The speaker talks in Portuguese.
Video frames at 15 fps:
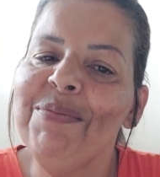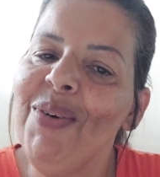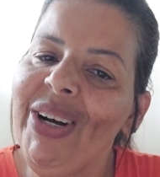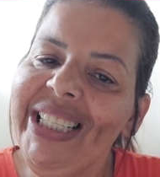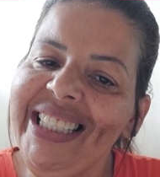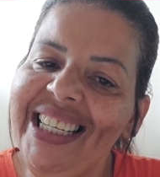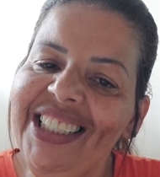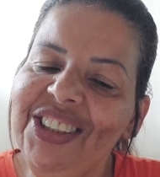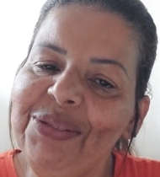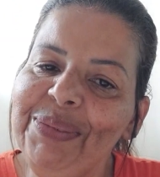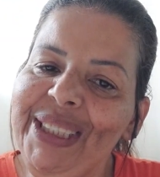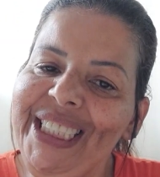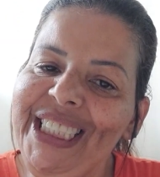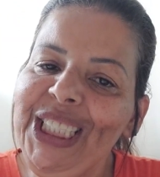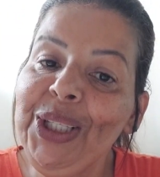Boa tarde,
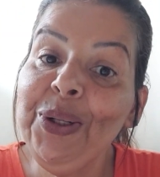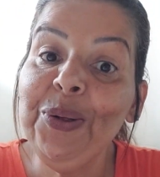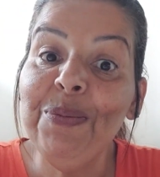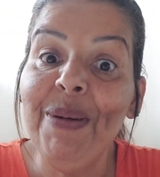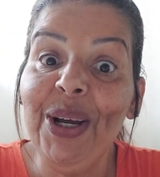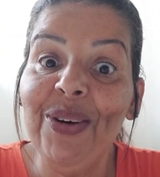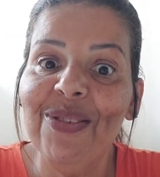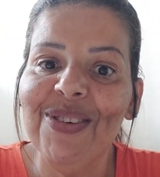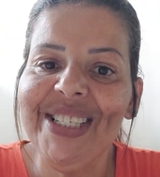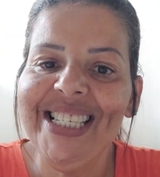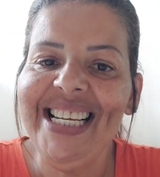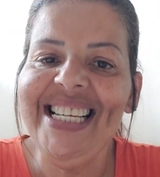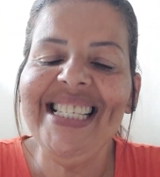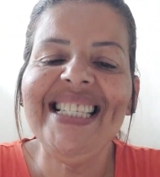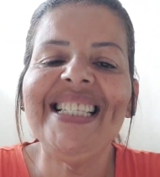menina. Tudo bem com
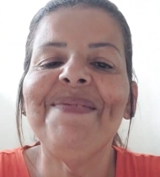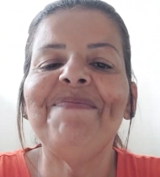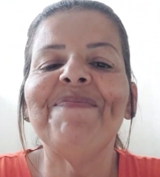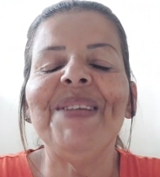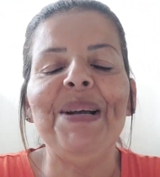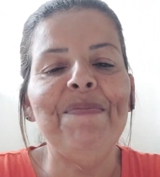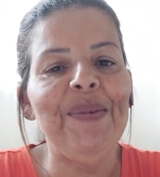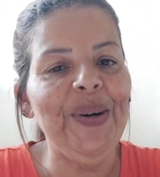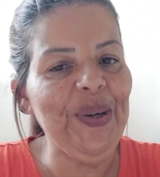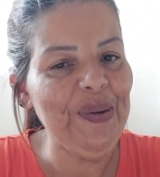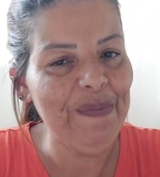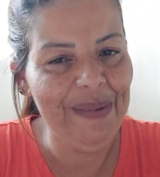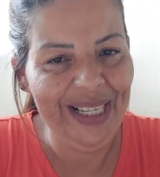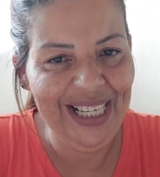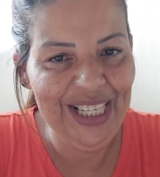vocês? Tem pouco que
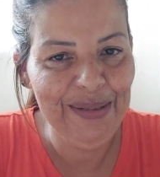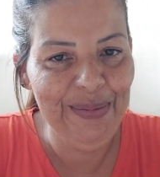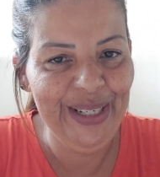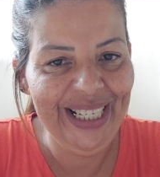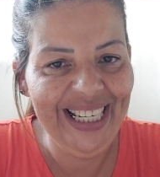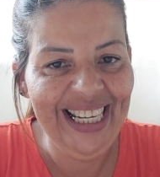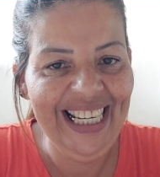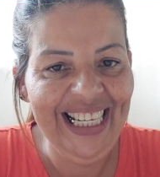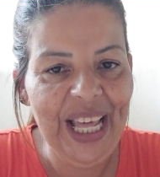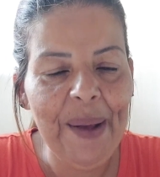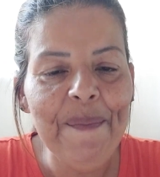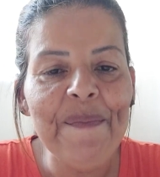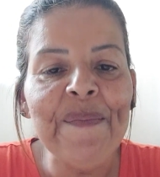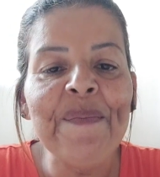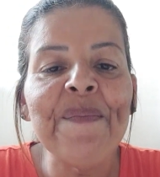eu não pareço por aqui,
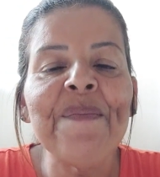né?